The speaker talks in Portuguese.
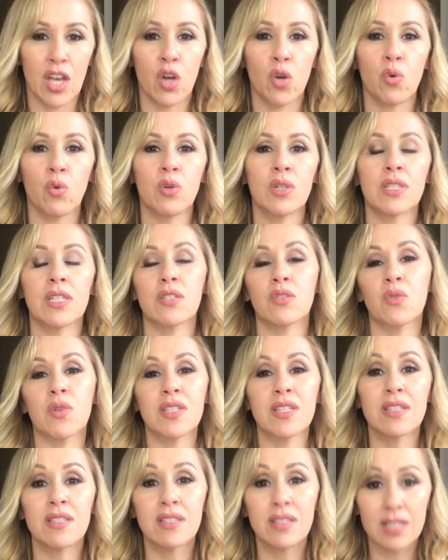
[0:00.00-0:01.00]
Curta as
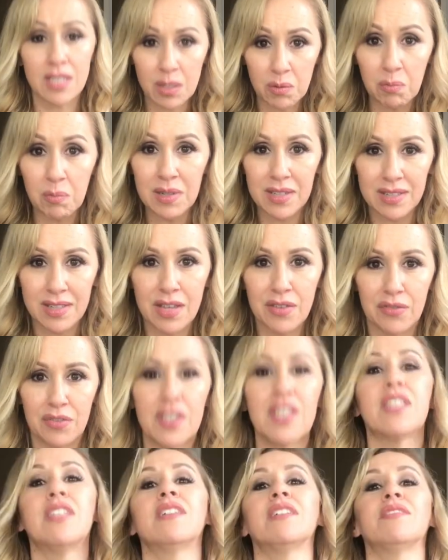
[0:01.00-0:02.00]
coisas simples da
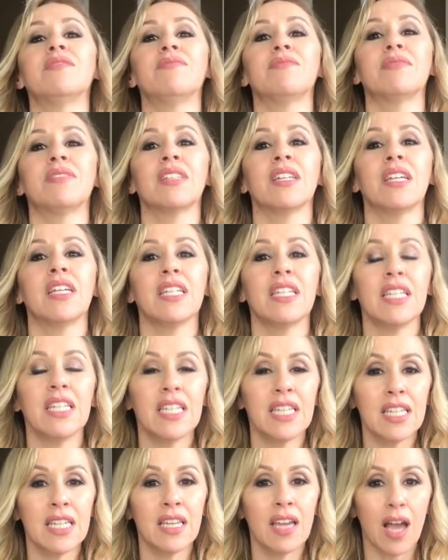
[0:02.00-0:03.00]
vida
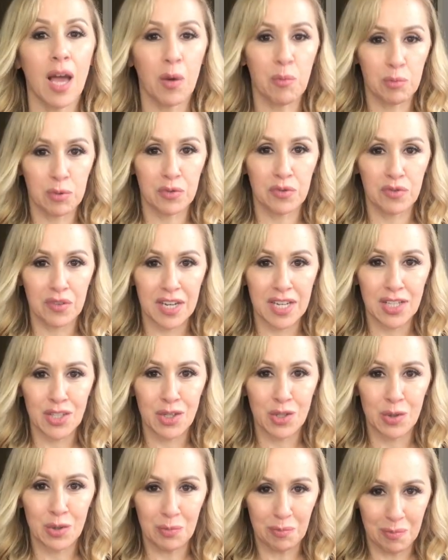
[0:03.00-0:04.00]
e
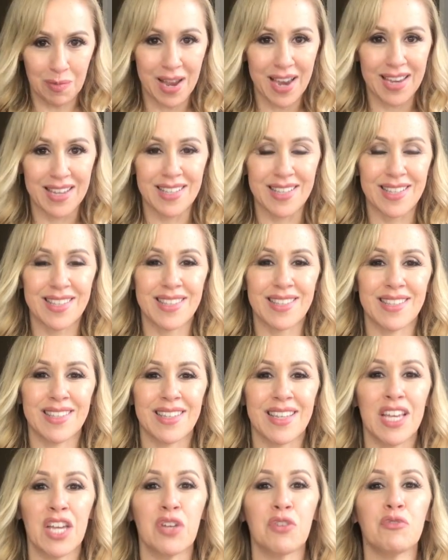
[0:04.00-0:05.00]
aproveite mais.
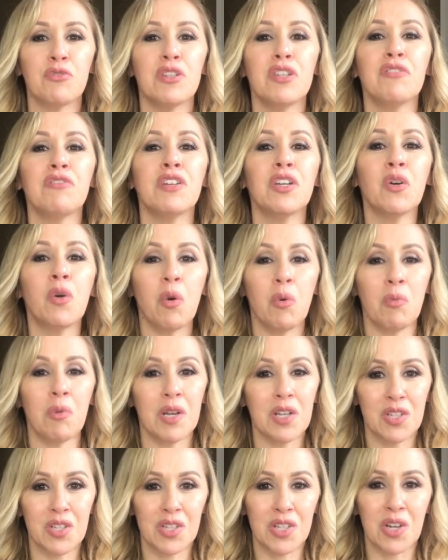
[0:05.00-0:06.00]
Viva em
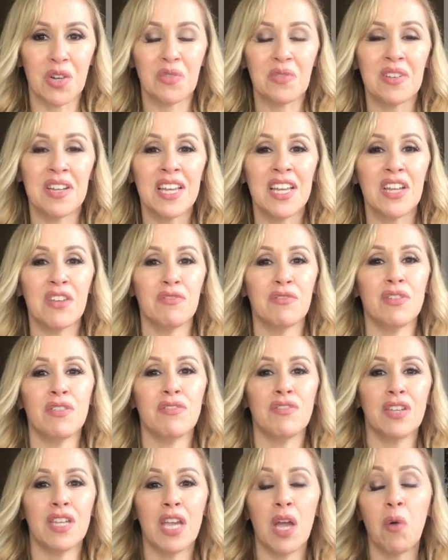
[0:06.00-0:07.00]
compaixão,
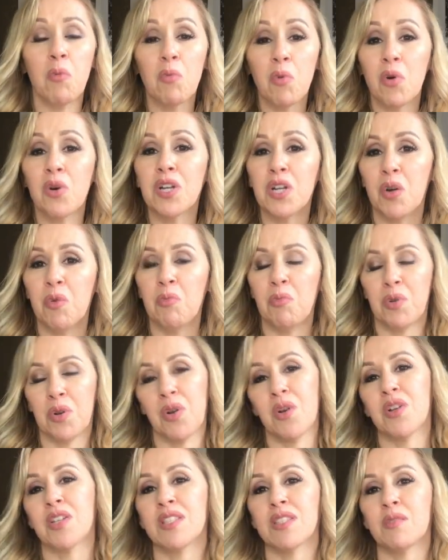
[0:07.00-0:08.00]
viva em amor ao
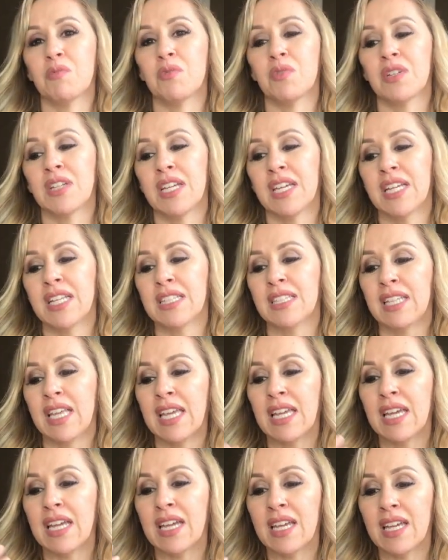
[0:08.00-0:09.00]
próximo.
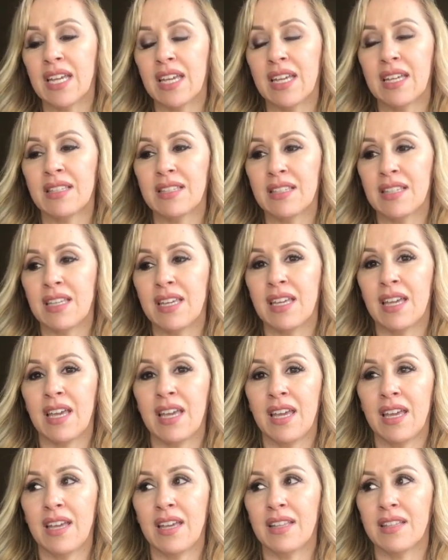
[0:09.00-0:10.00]
Tenha esse
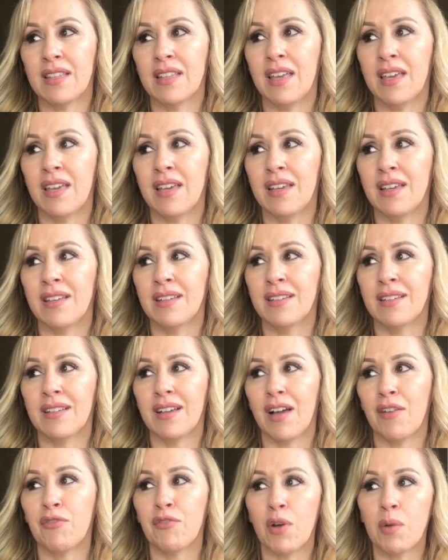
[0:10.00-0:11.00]
é, é,
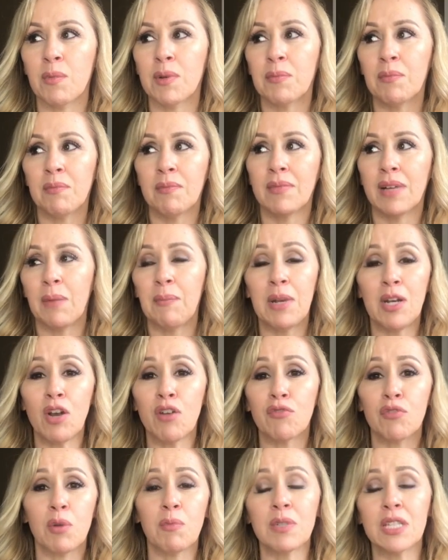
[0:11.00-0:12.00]
a forma, a melhor
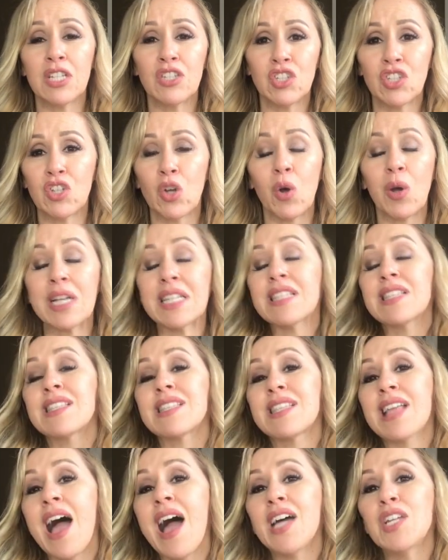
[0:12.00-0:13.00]
forma da gente
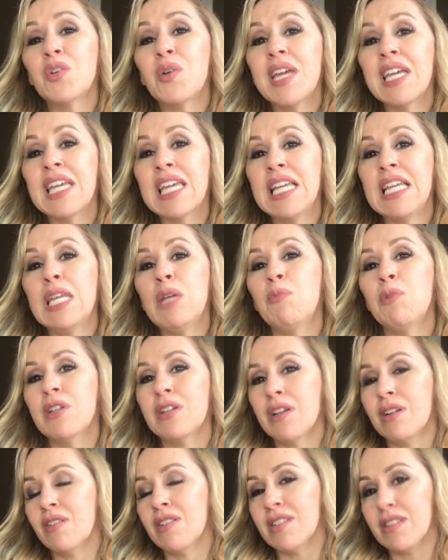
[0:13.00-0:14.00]
alcançar o equilíbrio
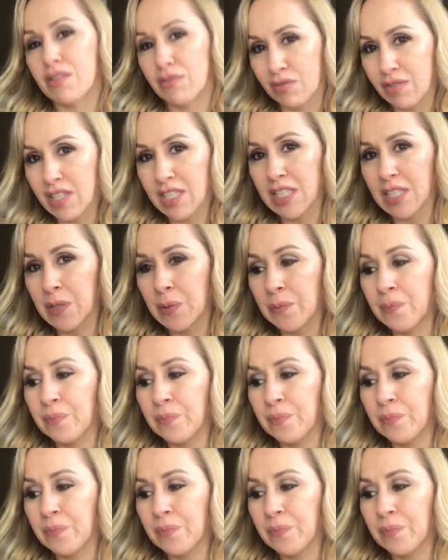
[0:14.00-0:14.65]
na nossa vida